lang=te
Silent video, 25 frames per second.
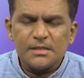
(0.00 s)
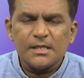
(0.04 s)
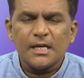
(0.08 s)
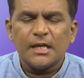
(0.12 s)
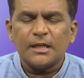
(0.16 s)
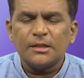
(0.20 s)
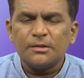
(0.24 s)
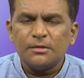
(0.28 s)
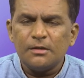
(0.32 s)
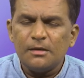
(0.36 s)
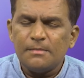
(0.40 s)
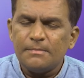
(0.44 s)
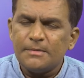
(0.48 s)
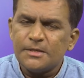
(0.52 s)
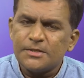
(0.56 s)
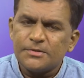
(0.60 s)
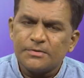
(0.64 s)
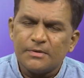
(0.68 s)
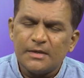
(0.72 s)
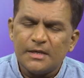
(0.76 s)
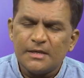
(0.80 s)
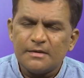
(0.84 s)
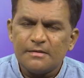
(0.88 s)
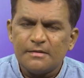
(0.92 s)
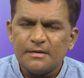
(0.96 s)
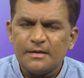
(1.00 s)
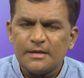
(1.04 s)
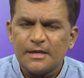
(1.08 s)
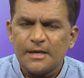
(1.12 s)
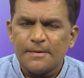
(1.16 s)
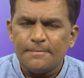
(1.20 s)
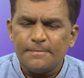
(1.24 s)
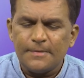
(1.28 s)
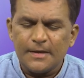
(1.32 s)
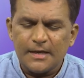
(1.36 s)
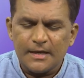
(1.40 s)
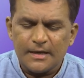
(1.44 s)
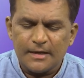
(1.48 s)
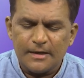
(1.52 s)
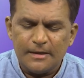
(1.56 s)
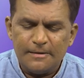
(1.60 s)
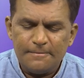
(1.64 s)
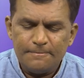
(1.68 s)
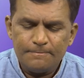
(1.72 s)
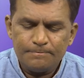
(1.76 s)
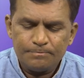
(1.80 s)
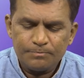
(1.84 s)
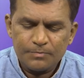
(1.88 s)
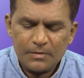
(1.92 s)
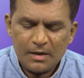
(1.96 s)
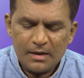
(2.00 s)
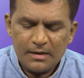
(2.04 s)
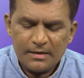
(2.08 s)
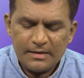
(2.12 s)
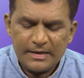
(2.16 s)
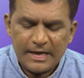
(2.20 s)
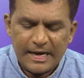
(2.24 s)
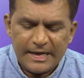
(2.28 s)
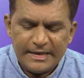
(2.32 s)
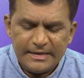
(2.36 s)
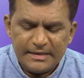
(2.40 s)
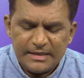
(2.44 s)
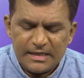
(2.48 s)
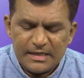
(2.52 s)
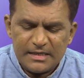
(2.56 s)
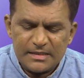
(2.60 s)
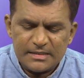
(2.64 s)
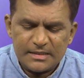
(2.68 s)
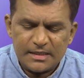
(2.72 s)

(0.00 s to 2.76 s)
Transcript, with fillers: నుంచి గతంలో మిస్ వరల్డ్ ఎవరైనా ఎంపికయ్యారా నైన్టీన్